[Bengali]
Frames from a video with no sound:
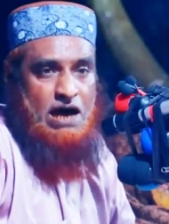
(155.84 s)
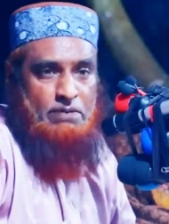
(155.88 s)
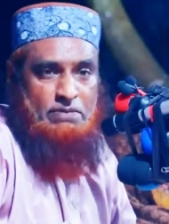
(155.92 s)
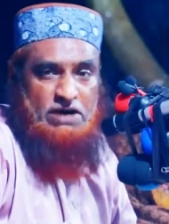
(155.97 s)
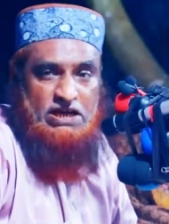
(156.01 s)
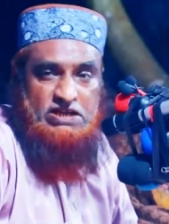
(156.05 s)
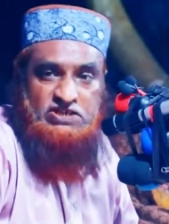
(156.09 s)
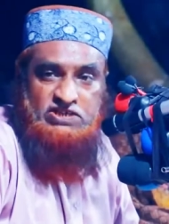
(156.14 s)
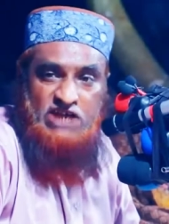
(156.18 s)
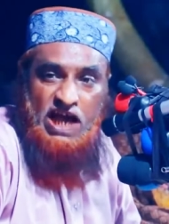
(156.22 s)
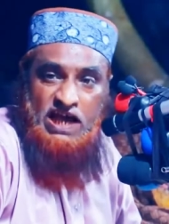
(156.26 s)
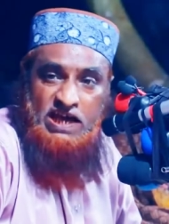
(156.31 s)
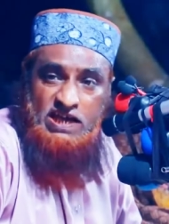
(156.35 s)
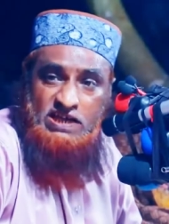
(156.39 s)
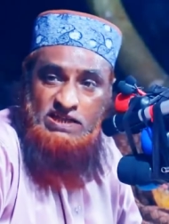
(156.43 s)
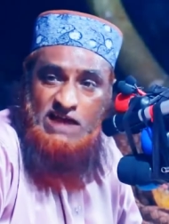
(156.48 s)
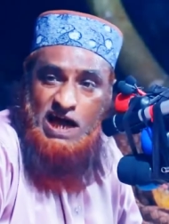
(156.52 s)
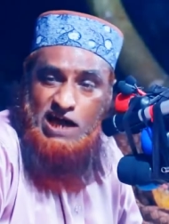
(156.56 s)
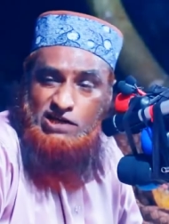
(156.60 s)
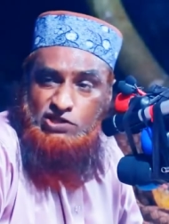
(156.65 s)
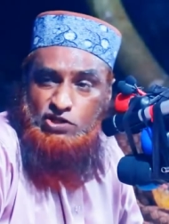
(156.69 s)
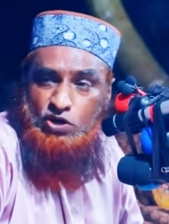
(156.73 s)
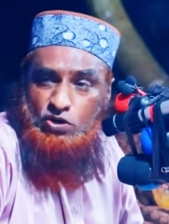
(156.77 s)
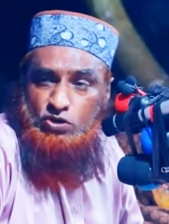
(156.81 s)
আমার
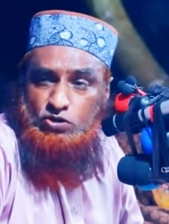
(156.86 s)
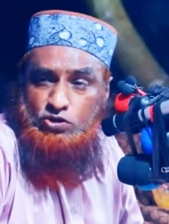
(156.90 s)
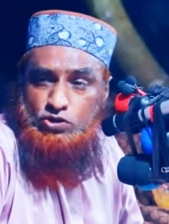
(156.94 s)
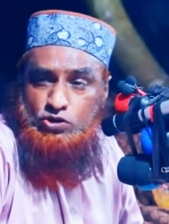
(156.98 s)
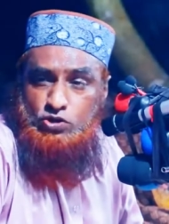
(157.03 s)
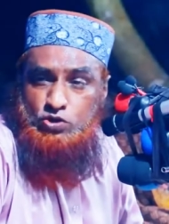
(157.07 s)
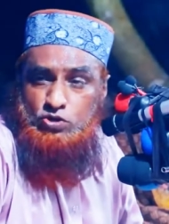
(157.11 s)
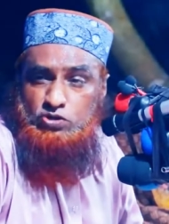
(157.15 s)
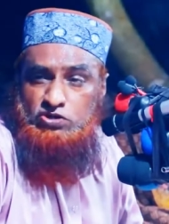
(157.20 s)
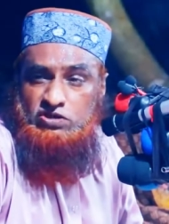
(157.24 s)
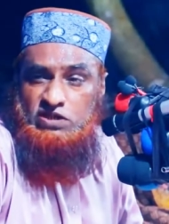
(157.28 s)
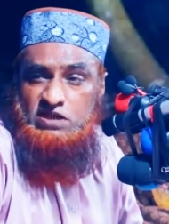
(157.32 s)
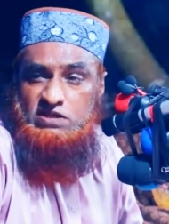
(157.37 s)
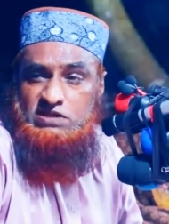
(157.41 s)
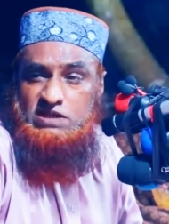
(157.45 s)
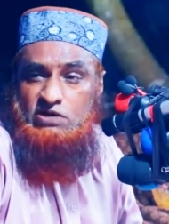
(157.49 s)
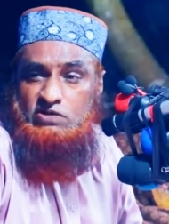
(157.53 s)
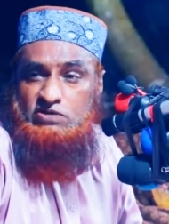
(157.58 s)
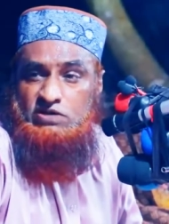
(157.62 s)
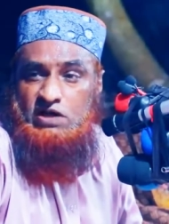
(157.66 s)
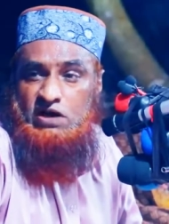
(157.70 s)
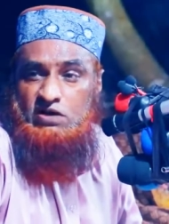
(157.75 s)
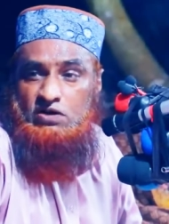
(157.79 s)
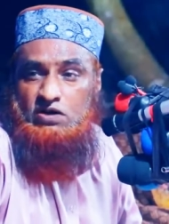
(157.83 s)
চাহিদা যখন শুনতে
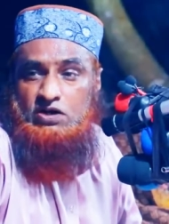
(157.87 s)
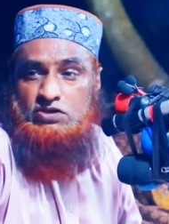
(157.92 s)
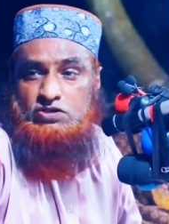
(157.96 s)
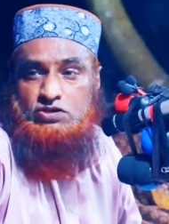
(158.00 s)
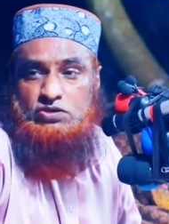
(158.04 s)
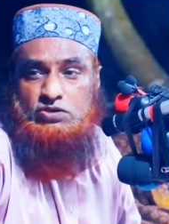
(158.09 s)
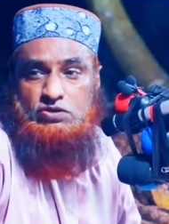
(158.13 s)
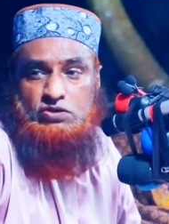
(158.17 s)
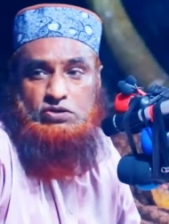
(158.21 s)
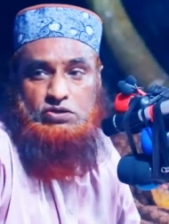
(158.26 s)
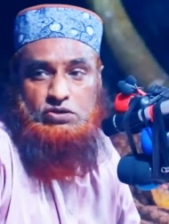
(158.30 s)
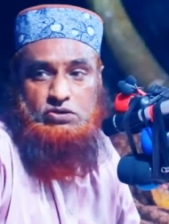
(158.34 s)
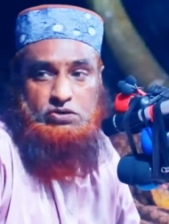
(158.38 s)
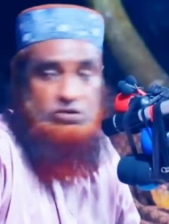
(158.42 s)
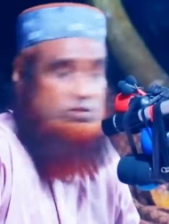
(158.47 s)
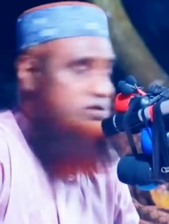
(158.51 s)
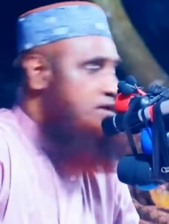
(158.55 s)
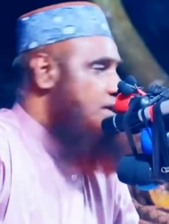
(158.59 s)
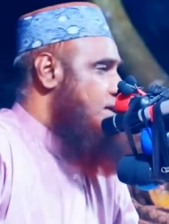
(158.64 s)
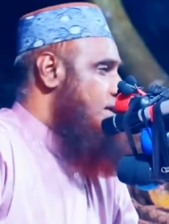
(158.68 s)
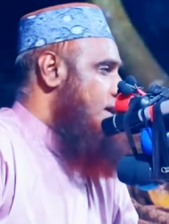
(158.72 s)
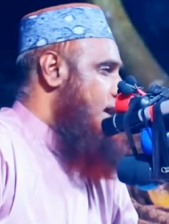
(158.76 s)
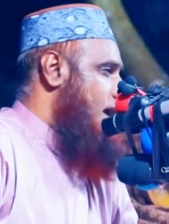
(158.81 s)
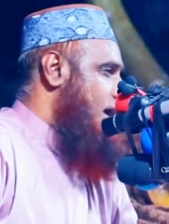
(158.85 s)
চাও তাহলে শোনো
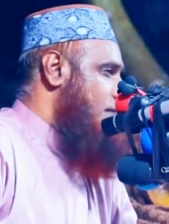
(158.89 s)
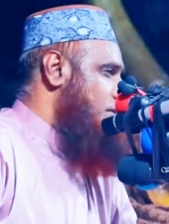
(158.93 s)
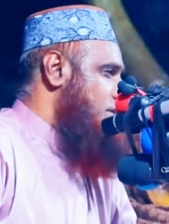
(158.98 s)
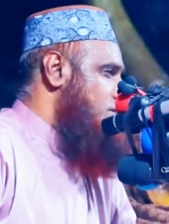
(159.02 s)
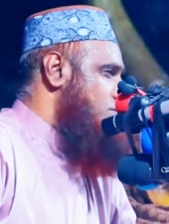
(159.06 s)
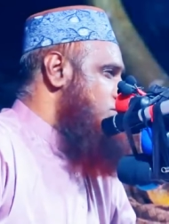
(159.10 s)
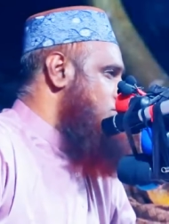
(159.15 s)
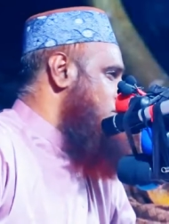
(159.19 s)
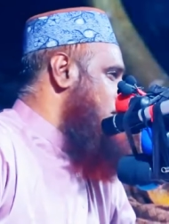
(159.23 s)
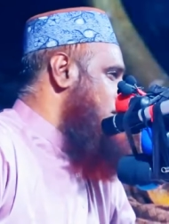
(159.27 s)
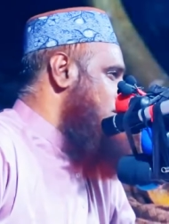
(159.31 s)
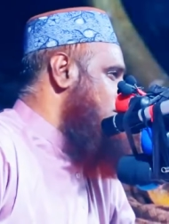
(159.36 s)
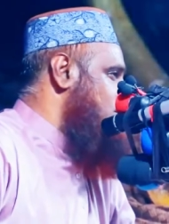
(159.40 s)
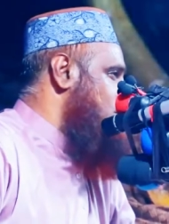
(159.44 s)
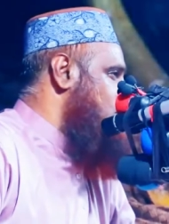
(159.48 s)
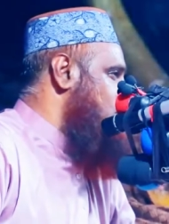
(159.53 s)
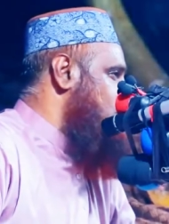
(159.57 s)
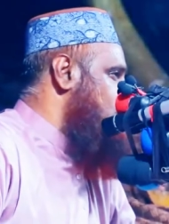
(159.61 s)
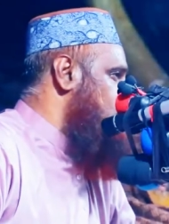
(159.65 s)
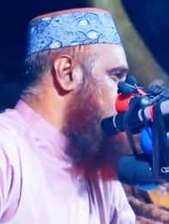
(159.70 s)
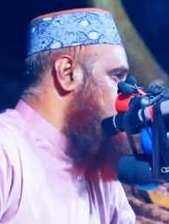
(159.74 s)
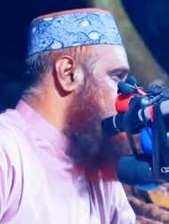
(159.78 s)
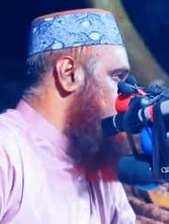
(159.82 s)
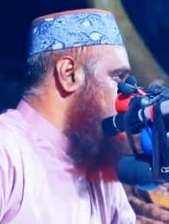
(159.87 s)
আমার
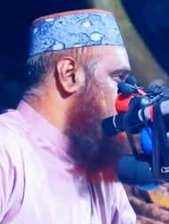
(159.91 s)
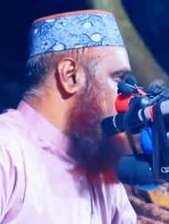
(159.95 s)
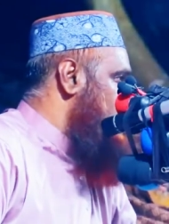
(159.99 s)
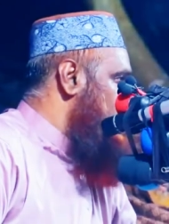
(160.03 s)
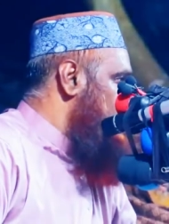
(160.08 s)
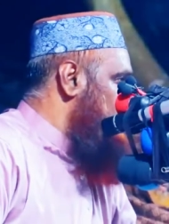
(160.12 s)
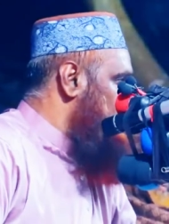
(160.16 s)
চাহিদা হলো